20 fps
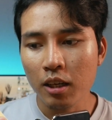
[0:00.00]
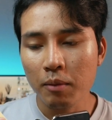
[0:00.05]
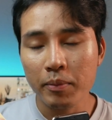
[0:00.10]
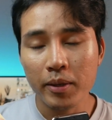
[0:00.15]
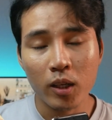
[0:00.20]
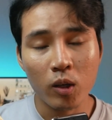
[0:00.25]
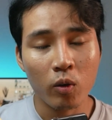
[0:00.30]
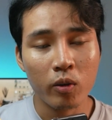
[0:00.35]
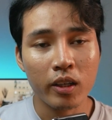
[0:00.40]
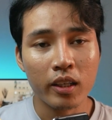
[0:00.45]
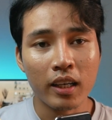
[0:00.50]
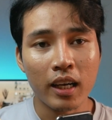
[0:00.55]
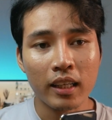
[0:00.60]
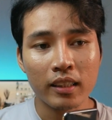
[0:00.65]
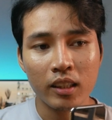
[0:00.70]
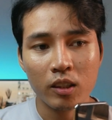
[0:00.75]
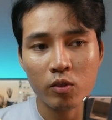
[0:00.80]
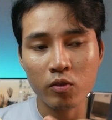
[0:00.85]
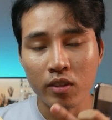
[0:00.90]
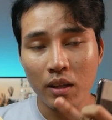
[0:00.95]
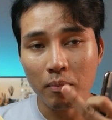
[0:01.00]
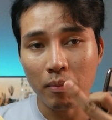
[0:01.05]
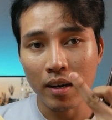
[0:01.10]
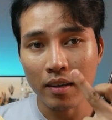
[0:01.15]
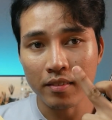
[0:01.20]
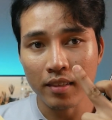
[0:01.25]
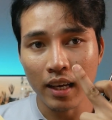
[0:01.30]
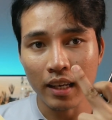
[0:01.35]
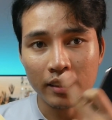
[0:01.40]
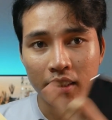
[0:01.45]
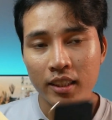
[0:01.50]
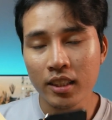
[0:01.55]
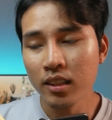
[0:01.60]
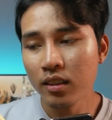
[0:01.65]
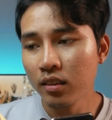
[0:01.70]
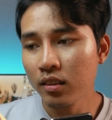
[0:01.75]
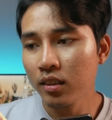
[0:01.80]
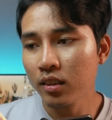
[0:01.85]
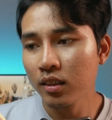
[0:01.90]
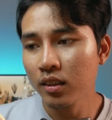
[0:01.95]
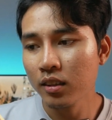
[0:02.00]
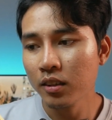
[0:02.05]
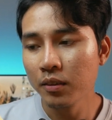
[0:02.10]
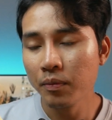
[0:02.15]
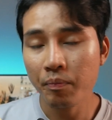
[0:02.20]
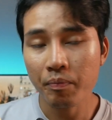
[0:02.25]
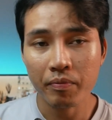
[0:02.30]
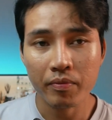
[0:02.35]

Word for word: Piro này cả tình sắp bàn sát chiếc cứ